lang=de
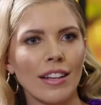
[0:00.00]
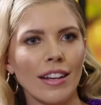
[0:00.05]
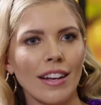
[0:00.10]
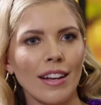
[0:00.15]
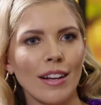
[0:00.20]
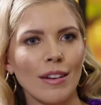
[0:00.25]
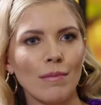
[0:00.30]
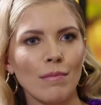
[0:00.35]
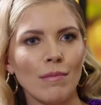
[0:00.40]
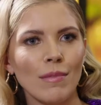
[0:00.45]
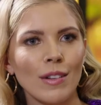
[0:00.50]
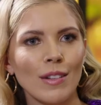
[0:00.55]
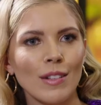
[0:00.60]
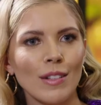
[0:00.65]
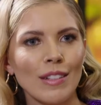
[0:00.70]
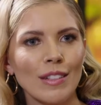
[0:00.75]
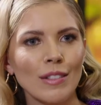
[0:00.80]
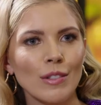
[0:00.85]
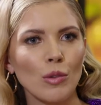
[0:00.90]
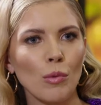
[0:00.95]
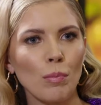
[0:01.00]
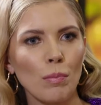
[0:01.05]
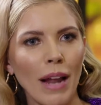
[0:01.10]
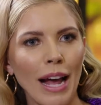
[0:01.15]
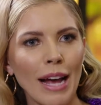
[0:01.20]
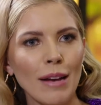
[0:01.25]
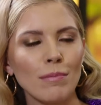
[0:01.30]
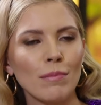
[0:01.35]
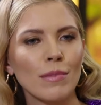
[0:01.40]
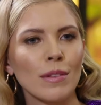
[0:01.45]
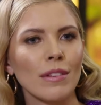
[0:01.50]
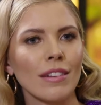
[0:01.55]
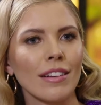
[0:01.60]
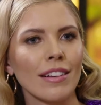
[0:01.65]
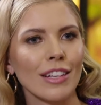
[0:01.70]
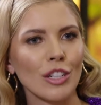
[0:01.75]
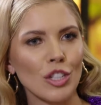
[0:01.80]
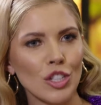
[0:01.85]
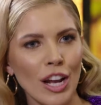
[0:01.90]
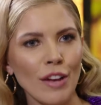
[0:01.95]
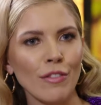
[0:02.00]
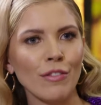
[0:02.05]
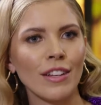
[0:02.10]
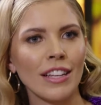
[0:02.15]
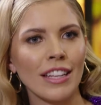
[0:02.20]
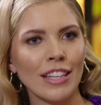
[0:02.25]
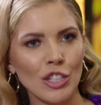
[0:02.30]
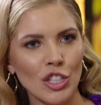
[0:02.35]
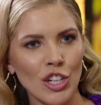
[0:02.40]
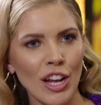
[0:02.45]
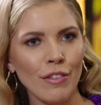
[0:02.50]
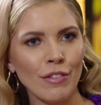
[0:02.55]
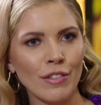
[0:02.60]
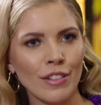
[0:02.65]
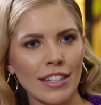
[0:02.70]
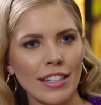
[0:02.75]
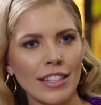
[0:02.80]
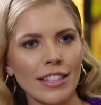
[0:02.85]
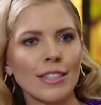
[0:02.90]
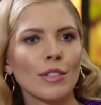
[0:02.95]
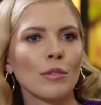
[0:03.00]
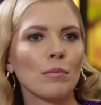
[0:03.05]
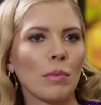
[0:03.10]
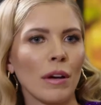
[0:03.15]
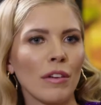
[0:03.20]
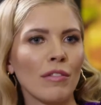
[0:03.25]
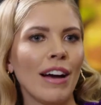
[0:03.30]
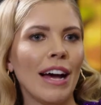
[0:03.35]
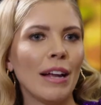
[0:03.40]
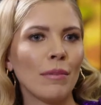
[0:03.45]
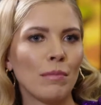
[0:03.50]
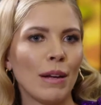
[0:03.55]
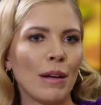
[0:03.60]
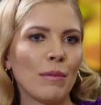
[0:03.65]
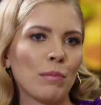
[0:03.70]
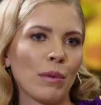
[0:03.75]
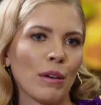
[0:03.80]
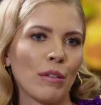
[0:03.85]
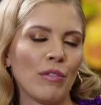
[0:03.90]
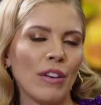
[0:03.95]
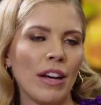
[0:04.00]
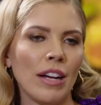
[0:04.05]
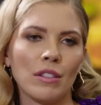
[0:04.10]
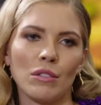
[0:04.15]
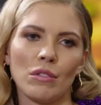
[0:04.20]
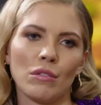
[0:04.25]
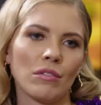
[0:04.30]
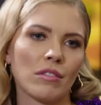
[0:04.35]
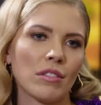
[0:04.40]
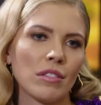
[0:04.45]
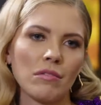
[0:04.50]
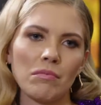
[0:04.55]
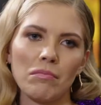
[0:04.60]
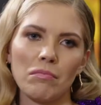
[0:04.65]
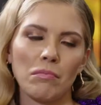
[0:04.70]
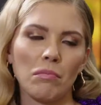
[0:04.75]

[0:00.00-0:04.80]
ähm, so bleibt geschäftlich geschäftlich und privat bleibt privat. Und